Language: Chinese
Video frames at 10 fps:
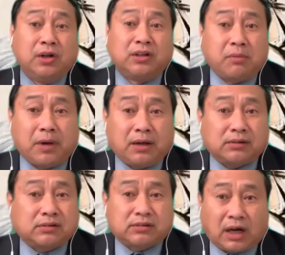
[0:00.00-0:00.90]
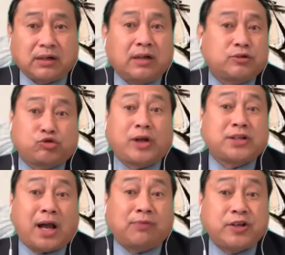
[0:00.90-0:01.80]
那么当然，专
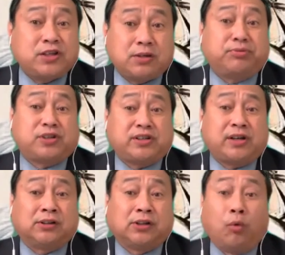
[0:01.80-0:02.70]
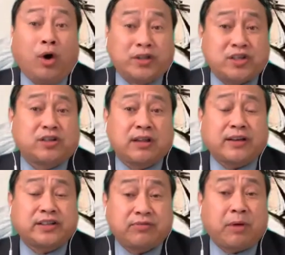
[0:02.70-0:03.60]
家分析不是这样的。我其实在
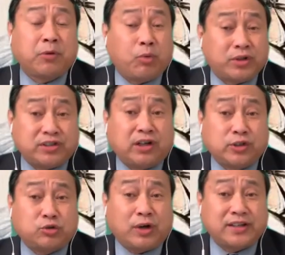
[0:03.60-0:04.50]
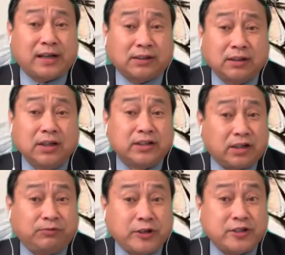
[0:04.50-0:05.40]
这方面我倾向于专家的这
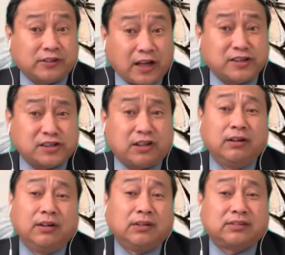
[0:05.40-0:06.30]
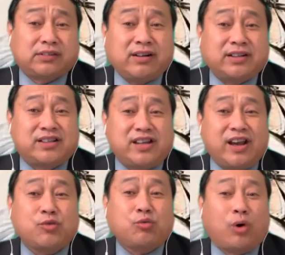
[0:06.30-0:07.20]
个分析，但是这个
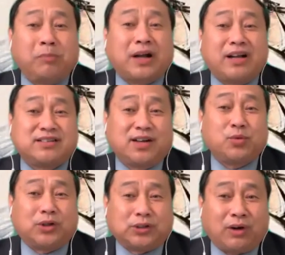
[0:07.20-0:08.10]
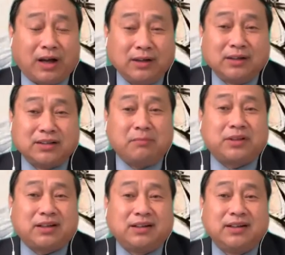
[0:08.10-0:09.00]
结果我们看结果的话，那么
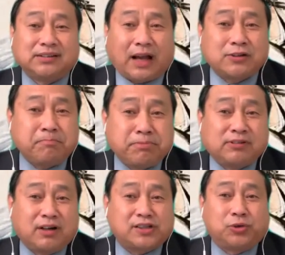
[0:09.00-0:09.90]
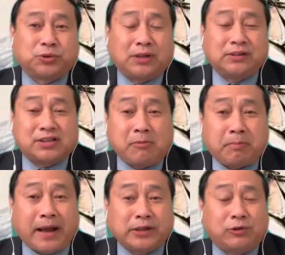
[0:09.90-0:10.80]
他他就不择手段，那什么
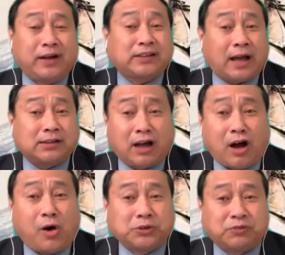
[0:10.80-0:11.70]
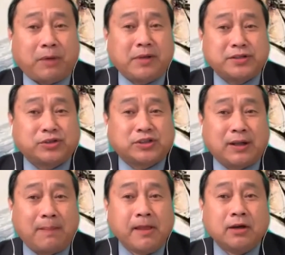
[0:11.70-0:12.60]
牌都往外打的。好的方面就是呢。
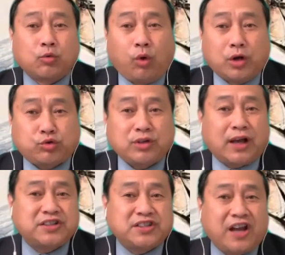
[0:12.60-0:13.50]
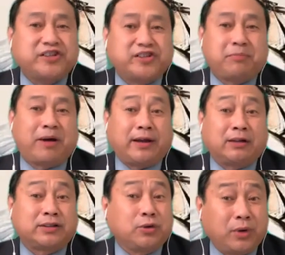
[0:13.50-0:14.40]
过去呢，建制派啊，
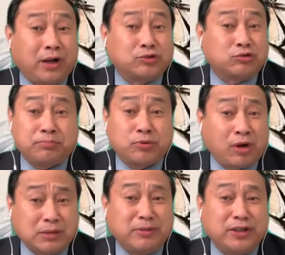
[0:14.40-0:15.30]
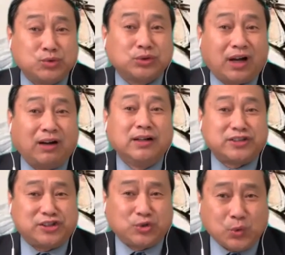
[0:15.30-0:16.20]
这个我想说的不光是民主党，
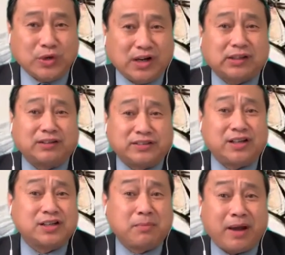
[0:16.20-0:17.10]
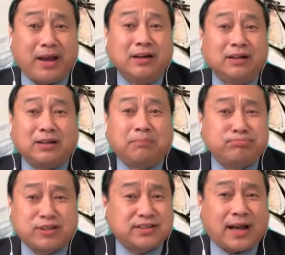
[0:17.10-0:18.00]
其实共和党建制派，那
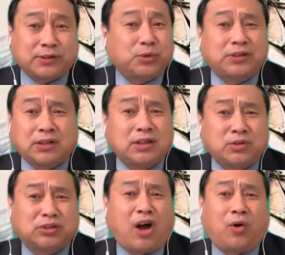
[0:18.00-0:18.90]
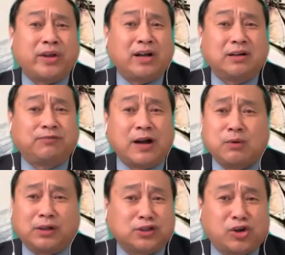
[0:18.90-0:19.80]
布什家族对他的那种讨厌和反
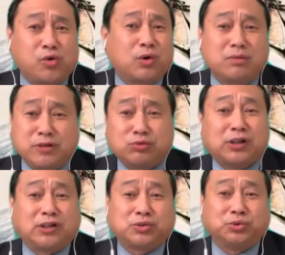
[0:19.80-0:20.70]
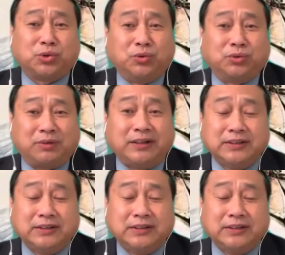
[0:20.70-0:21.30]
感，都超过了民主党的总统，对吧？